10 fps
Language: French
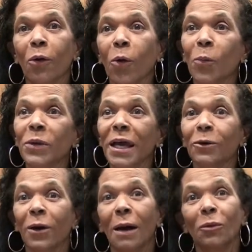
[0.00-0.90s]
au pied de
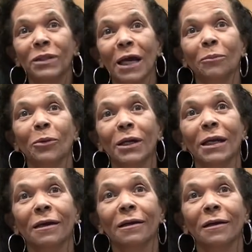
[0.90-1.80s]
la montagne
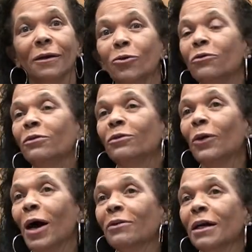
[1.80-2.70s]
pelée. Nous vivons
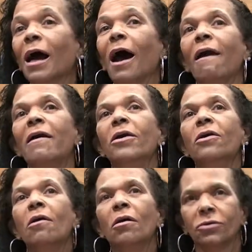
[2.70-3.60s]
avec
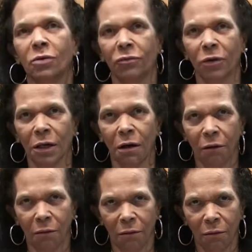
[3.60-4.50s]
notre
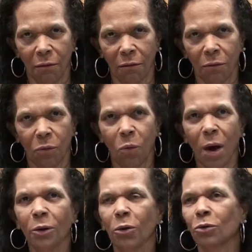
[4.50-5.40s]
volcan.
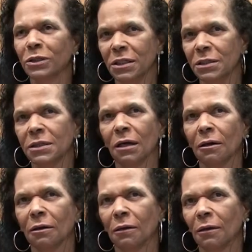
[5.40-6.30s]
Quoi que l'on dise,
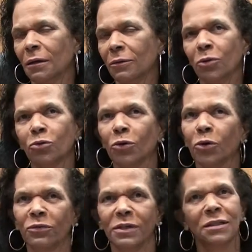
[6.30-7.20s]
notre
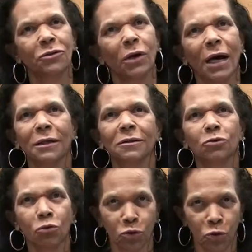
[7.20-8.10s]
devise sera
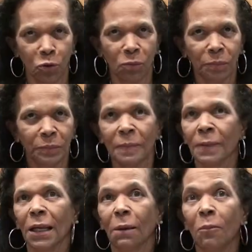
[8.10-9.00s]
toujours
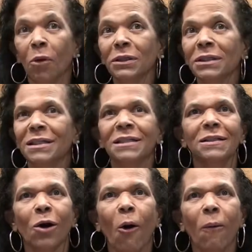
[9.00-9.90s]
Montis
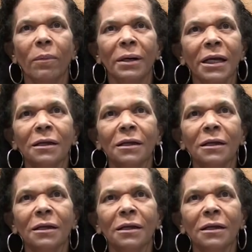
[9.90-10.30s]
ombre